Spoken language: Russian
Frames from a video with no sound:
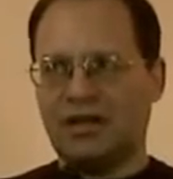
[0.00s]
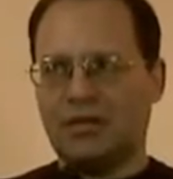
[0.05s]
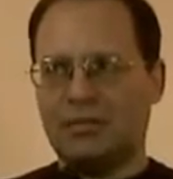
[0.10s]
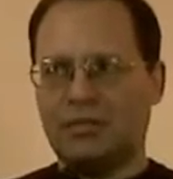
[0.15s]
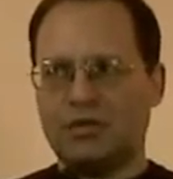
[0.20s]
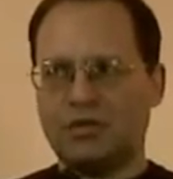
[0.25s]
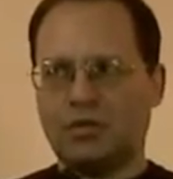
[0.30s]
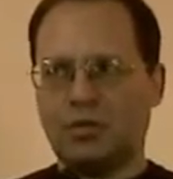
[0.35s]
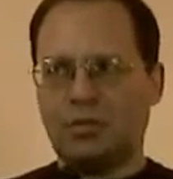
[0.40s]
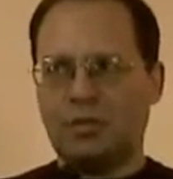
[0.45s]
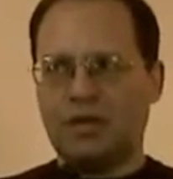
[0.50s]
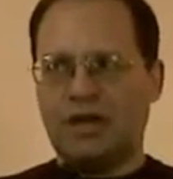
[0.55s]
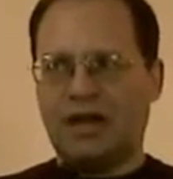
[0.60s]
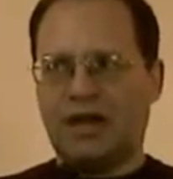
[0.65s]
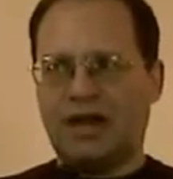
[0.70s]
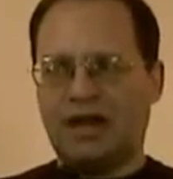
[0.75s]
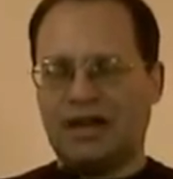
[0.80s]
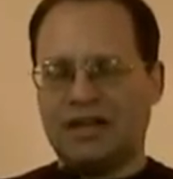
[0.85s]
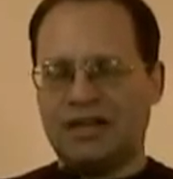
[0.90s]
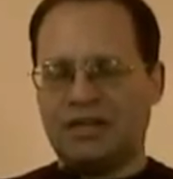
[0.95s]
приступили,
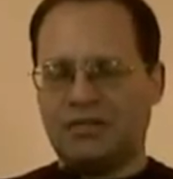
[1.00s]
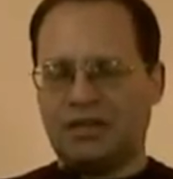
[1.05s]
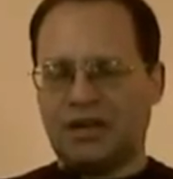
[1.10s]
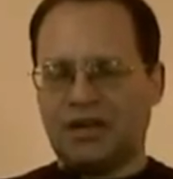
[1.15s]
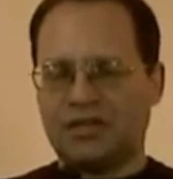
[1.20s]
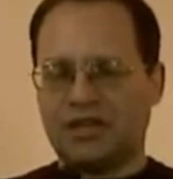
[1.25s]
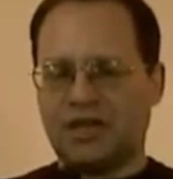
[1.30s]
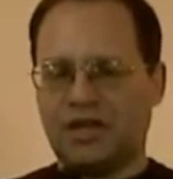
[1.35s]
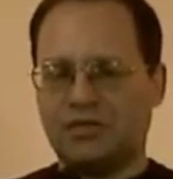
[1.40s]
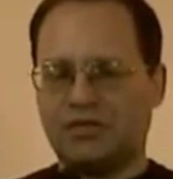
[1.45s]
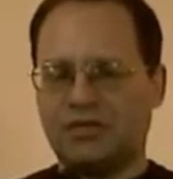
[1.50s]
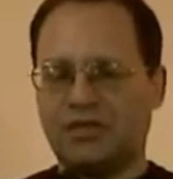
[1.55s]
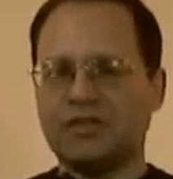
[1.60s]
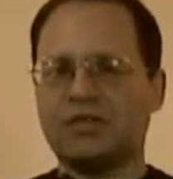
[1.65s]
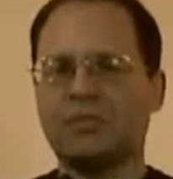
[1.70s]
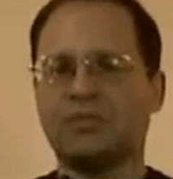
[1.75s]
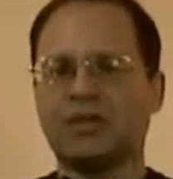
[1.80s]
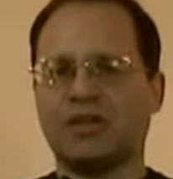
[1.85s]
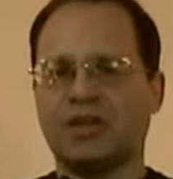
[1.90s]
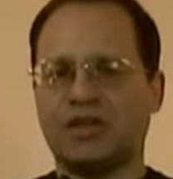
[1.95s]
как они выражаются, к
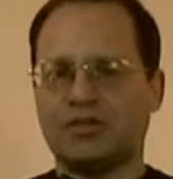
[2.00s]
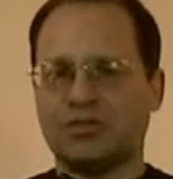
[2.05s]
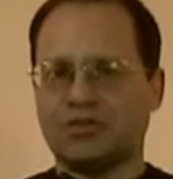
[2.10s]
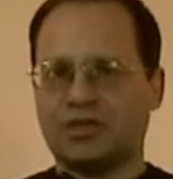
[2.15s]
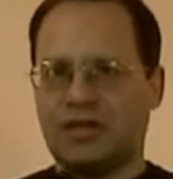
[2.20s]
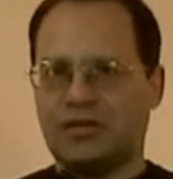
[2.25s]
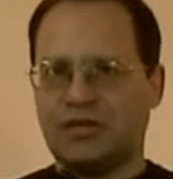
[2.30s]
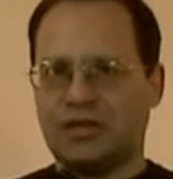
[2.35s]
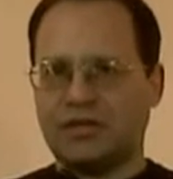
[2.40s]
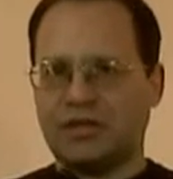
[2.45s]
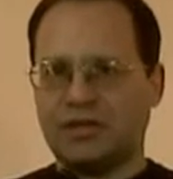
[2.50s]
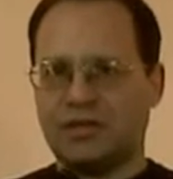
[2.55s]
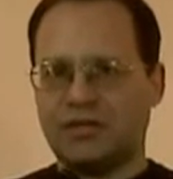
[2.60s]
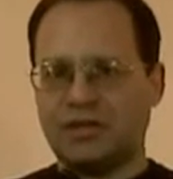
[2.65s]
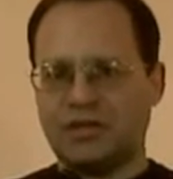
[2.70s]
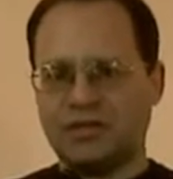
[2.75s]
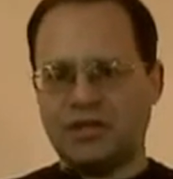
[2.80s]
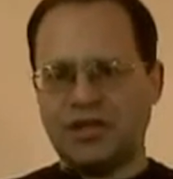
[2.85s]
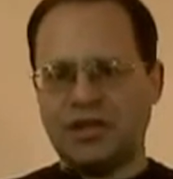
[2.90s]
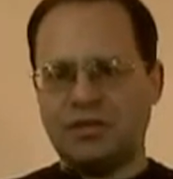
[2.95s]
демонтажу советской
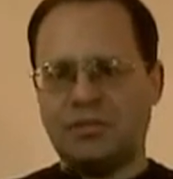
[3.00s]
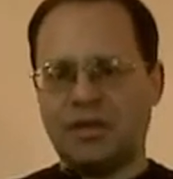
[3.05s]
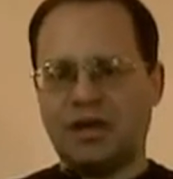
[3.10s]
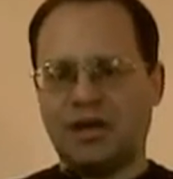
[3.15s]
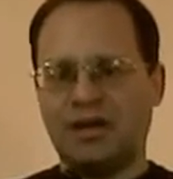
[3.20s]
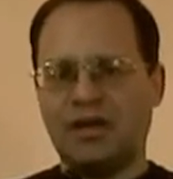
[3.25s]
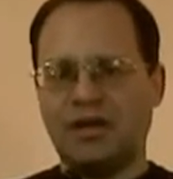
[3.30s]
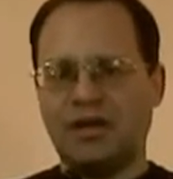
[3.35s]
системы,